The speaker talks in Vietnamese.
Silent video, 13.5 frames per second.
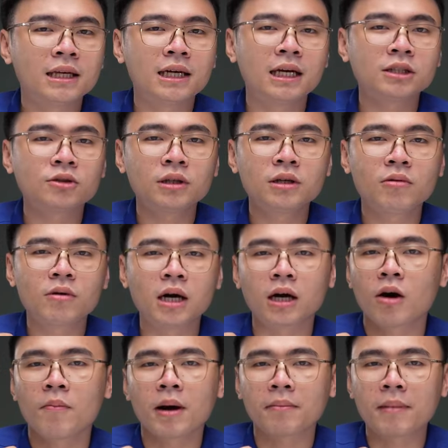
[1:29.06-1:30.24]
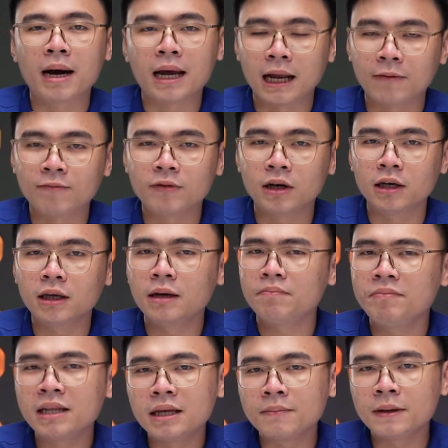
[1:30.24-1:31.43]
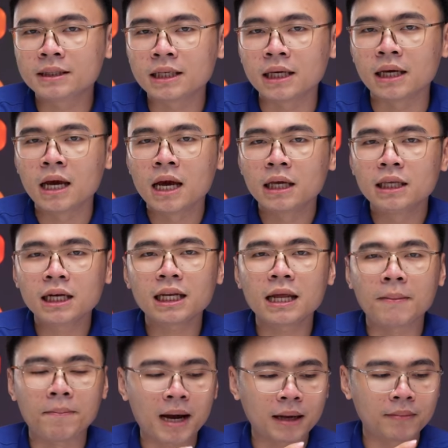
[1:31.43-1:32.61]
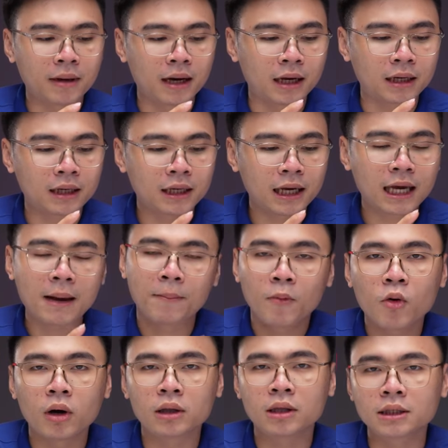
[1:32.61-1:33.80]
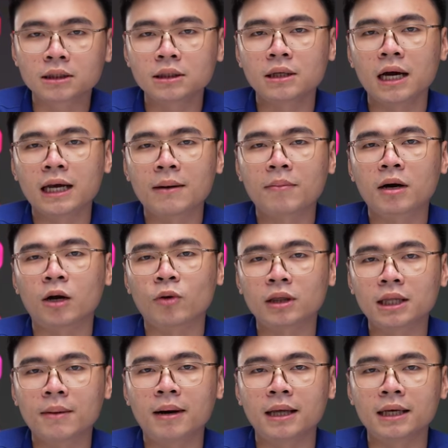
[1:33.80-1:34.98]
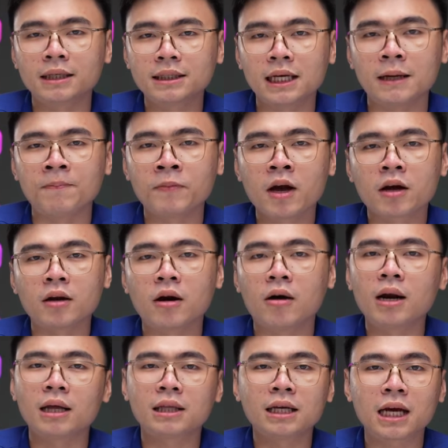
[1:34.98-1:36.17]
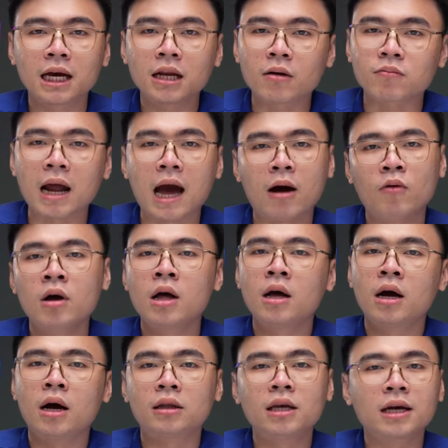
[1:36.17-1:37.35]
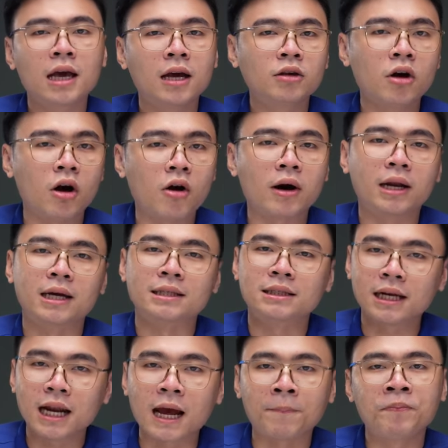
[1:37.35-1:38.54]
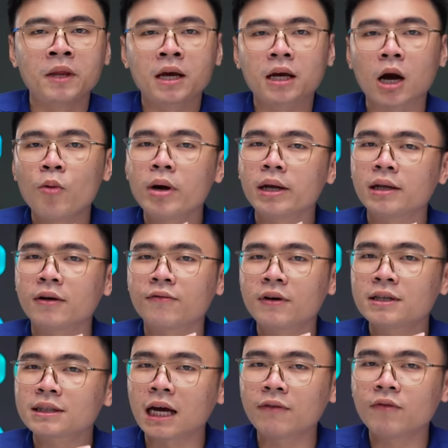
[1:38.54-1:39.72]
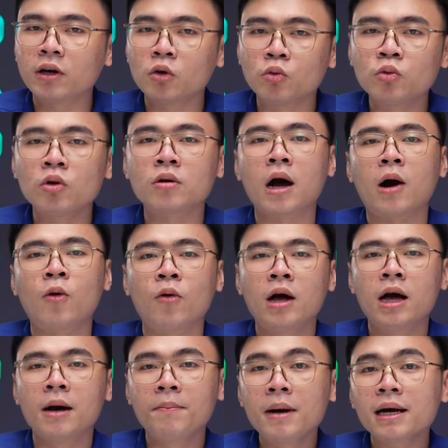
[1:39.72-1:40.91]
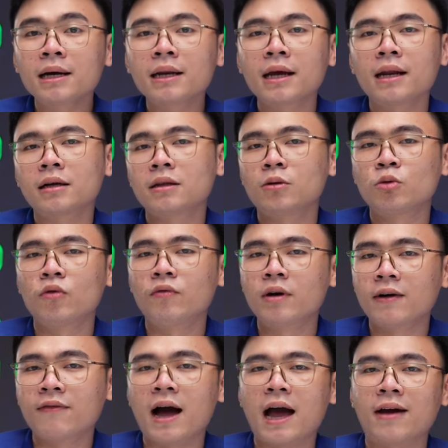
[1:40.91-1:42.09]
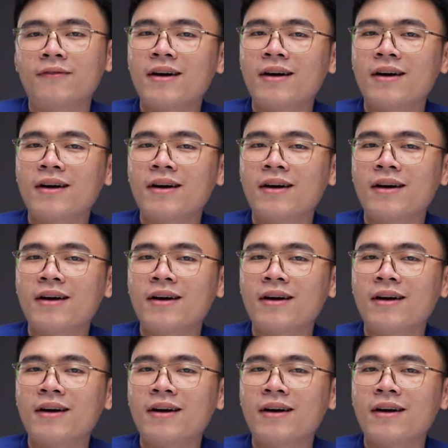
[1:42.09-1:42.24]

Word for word: thì khiến cho nhiều người không mặn mà lắm với mini pê xê. Những cái điểm mạnh mà khi anh em mua thực sự anh em cần quan tâm là những gì? Đó là thiết kế độc đáo, thiết kế nhỏ gọn này, rất đẹp. Cấu hình được fix sẵn với đúng nhu cầu, mức điện năng tiêu thụ vừa phải